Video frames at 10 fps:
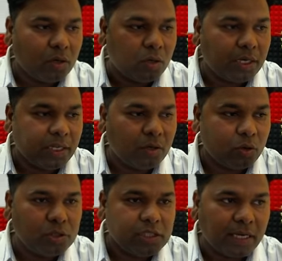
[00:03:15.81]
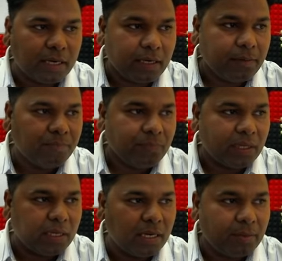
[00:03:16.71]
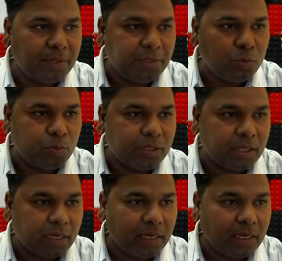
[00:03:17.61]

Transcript: और ये खुल जाएगा यहाँ पे न्यू पे जाना